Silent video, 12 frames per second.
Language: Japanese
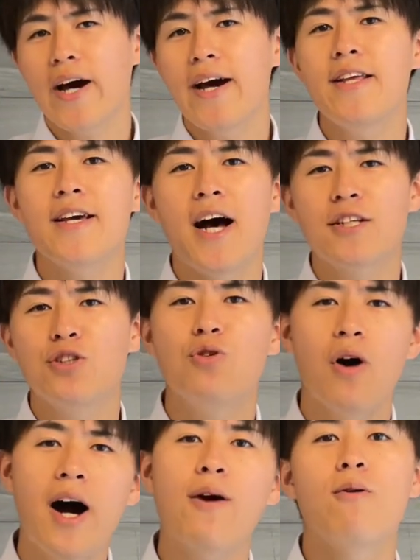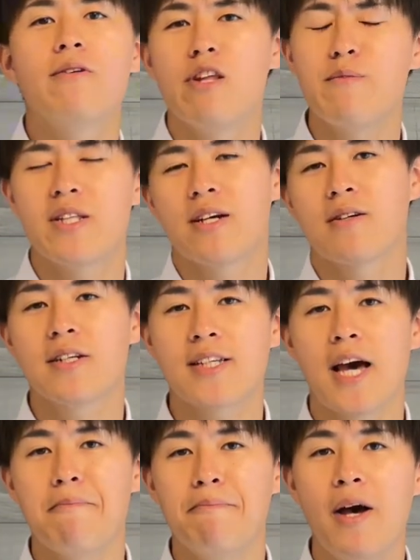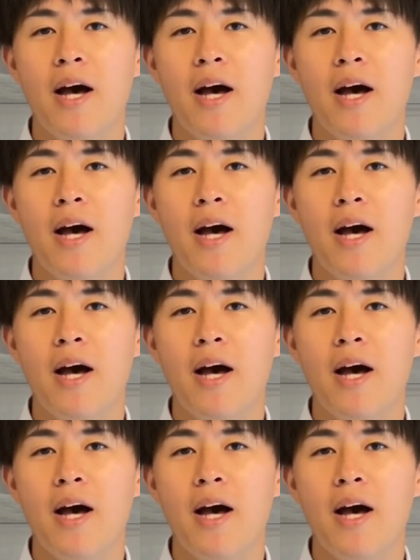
会に足を運んでみてください。